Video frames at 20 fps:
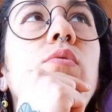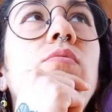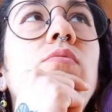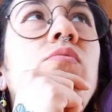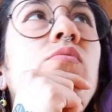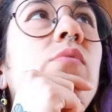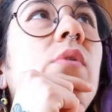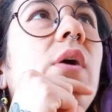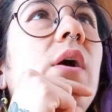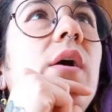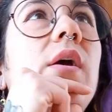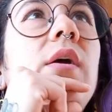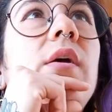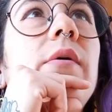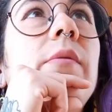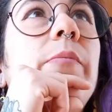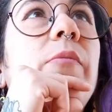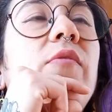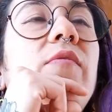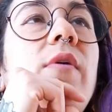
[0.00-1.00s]
nunca
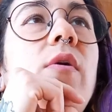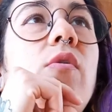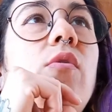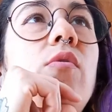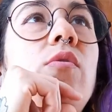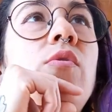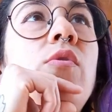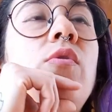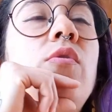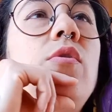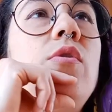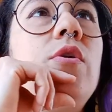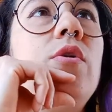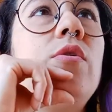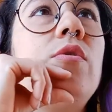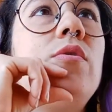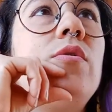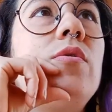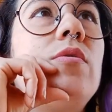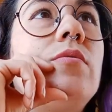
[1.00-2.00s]
he probado con
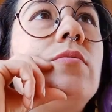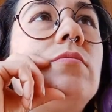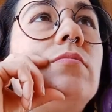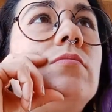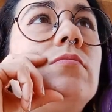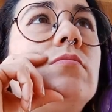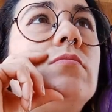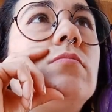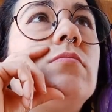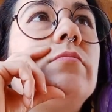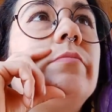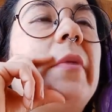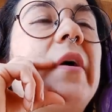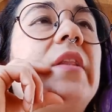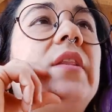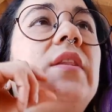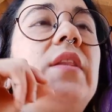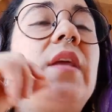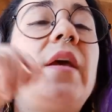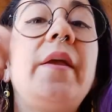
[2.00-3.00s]
óleo.
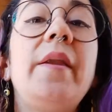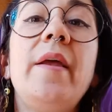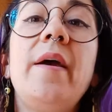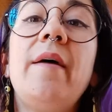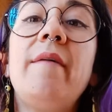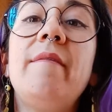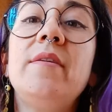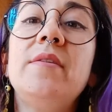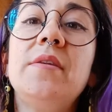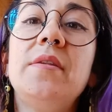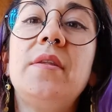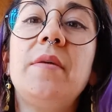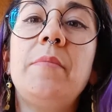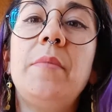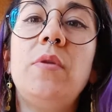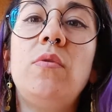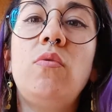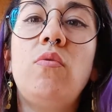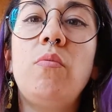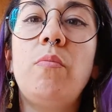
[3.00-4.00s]
Pasteles, a veces
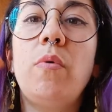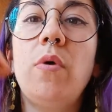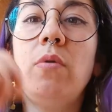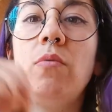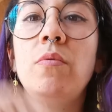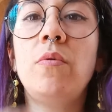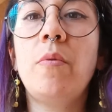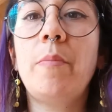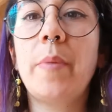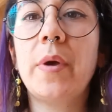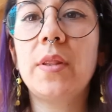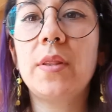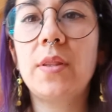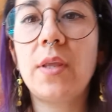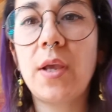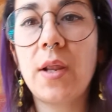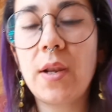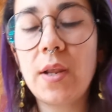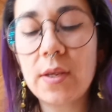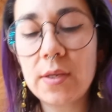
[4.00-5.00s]
también ocupo algunos
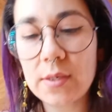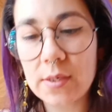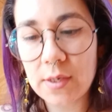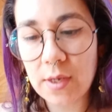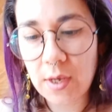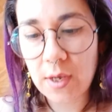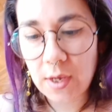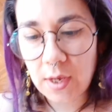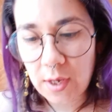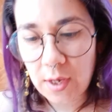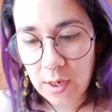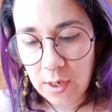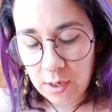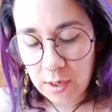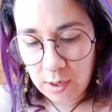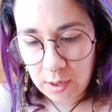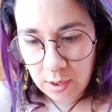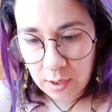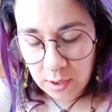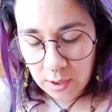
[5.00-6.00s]
pasteles
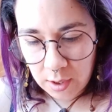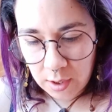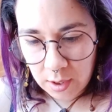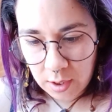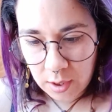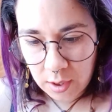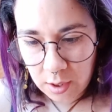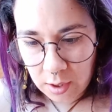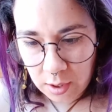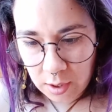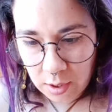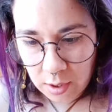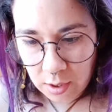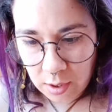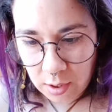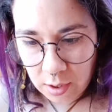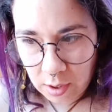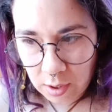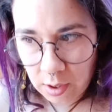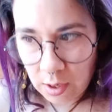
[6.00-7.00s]

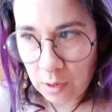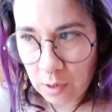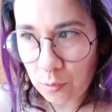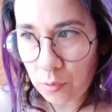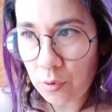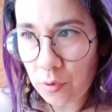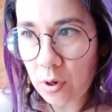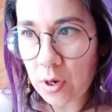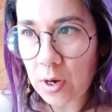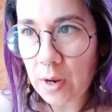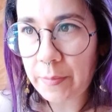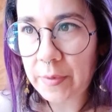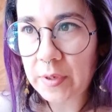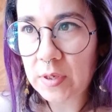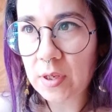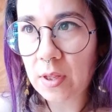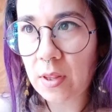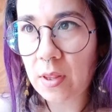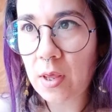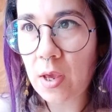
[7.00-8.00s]
y algunos
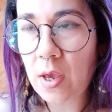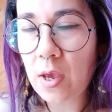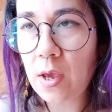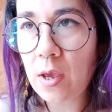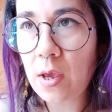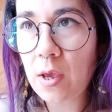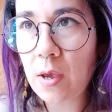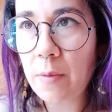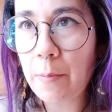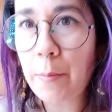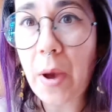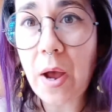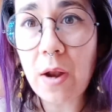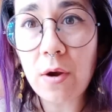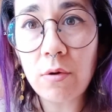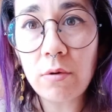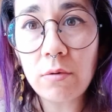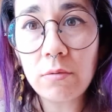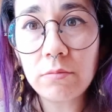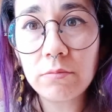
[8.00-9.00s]
lápices de
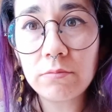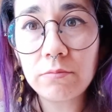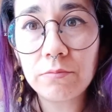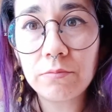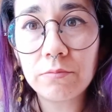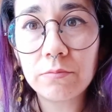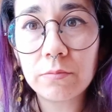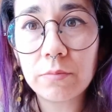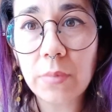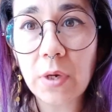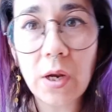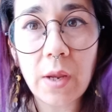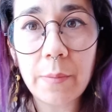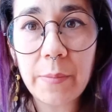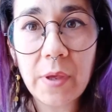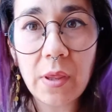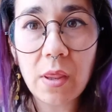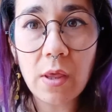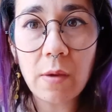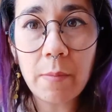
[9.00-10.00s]
palo
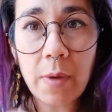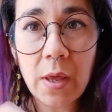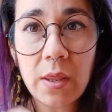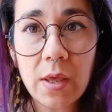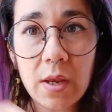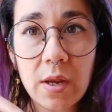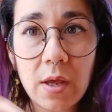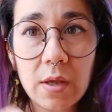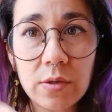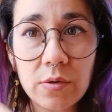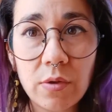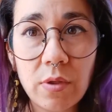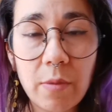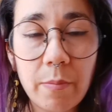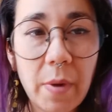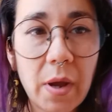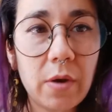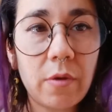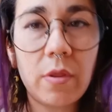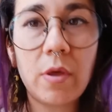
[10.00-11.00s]
lápiz de madera, esos de
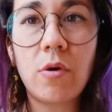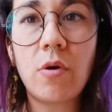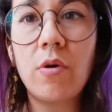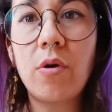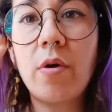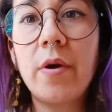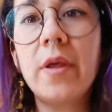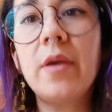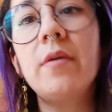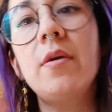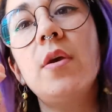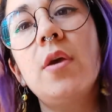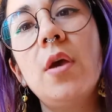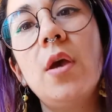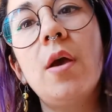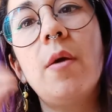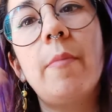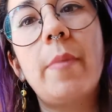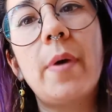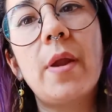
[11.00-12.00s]
palo de colores,
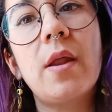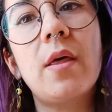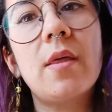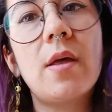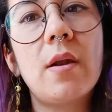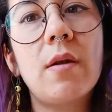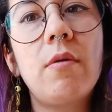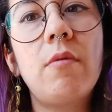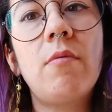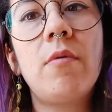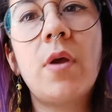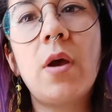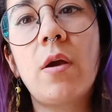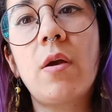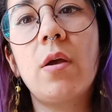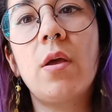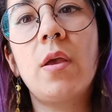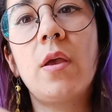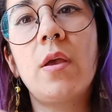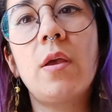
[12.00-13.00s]
para dar algunas
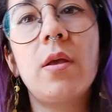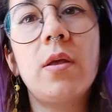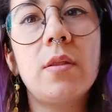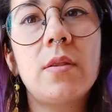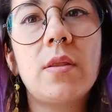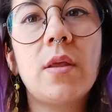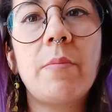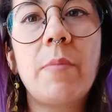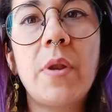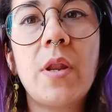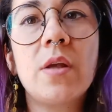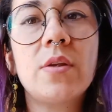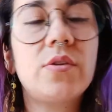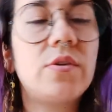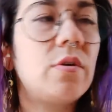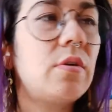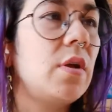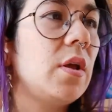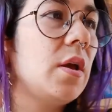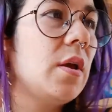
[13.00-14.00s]
eh,
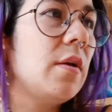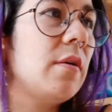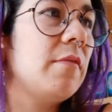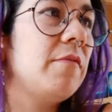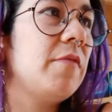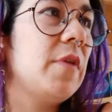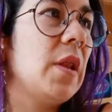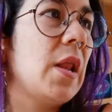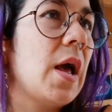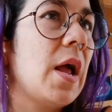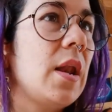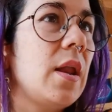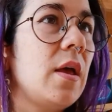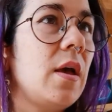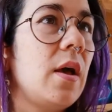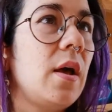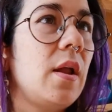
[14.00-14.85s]
terminaciones finales a,